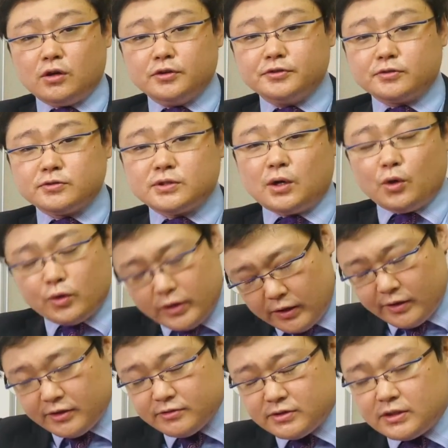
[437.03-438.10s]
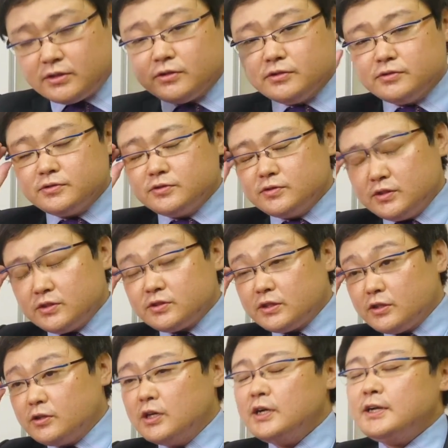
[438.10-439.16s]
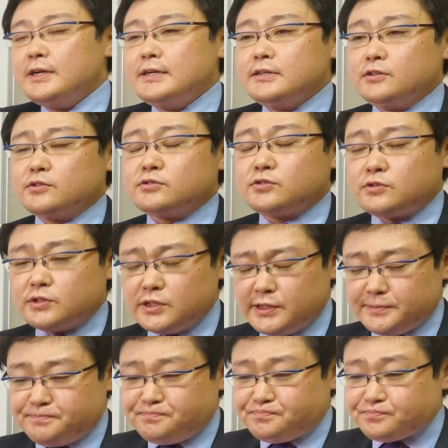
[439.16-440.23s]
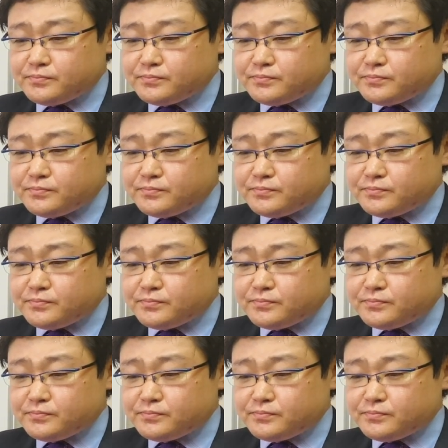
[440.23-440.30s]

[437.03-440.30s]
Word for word: いうことが行われるんだというふうに言うんですけど要するに